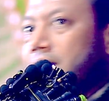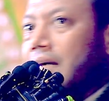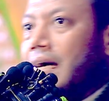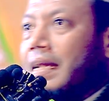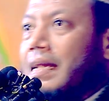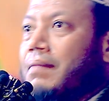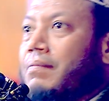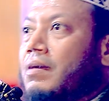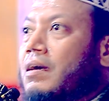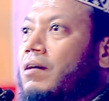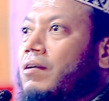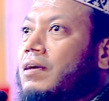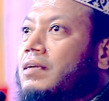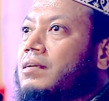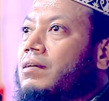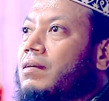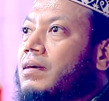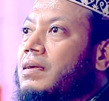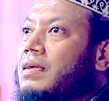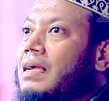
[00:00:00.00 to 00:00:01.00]
জালেম গেল
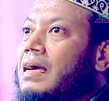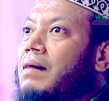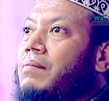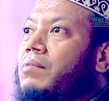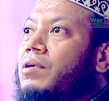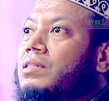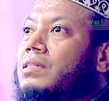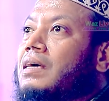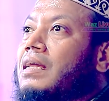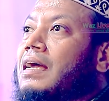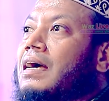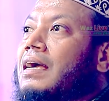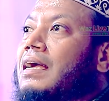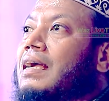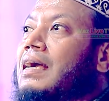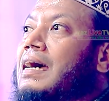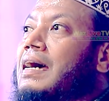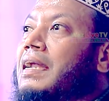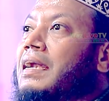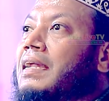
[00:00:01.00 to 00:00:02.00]
যেন কেয়ামতের
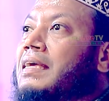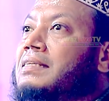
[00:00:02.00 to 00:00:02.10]
আগে আর